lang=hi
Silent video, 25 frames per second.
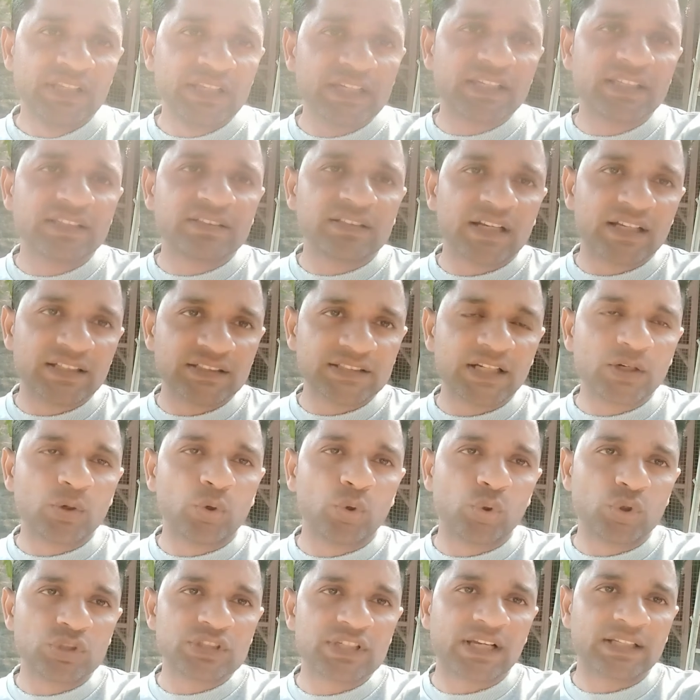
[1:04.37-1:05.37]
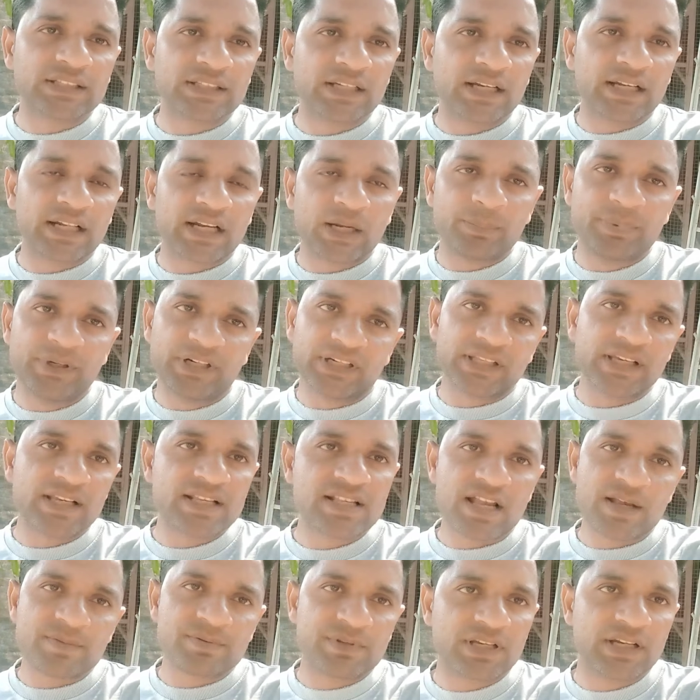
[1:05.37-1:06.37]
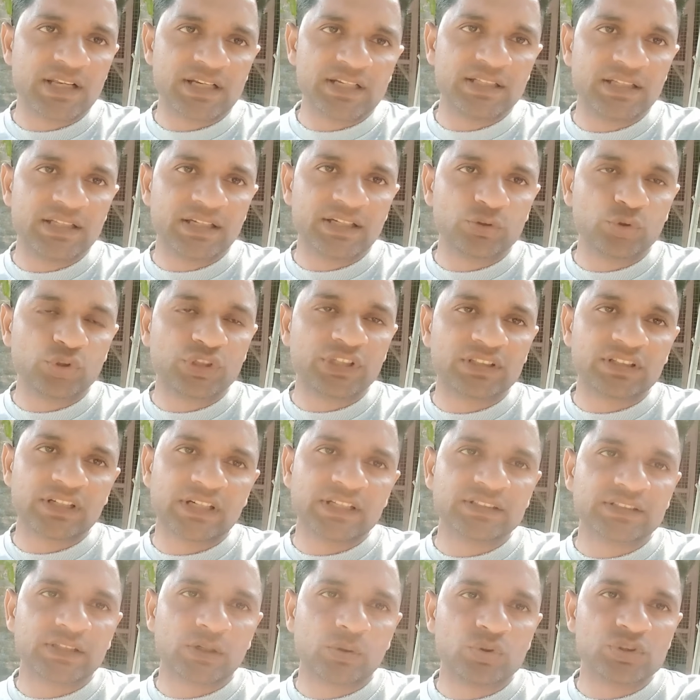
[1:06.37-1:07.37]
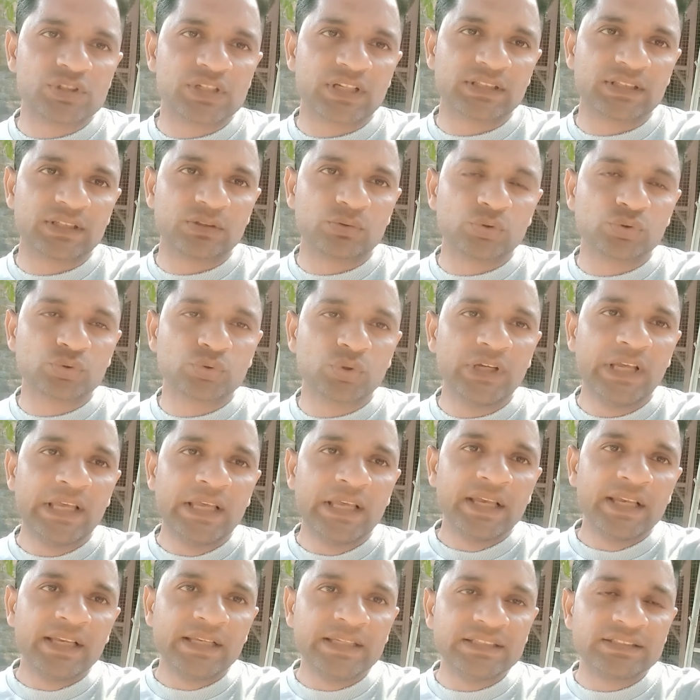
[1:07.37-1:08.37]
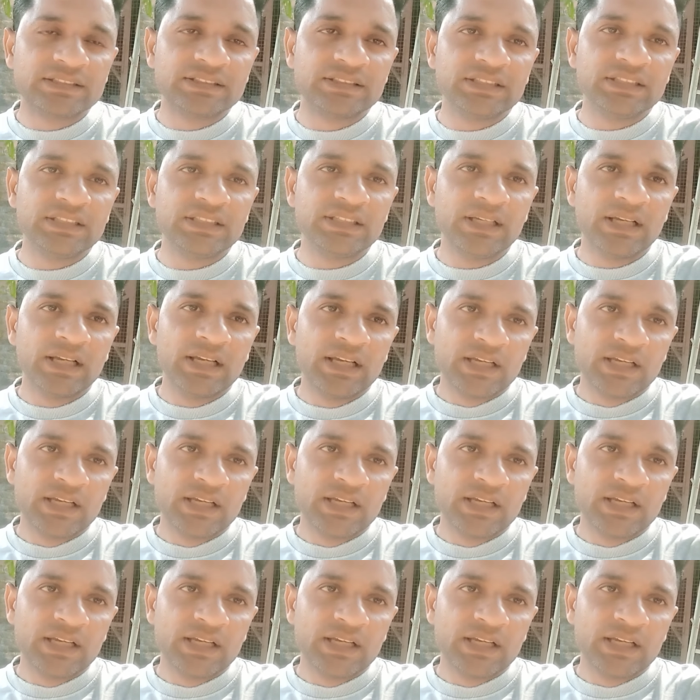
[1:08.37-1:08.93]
ये कितना अंतर हो जाता है अगर आप फिट के हिसाब से खरीदेंगे तो कितना अंतर हो जाता है दोस्तों इसी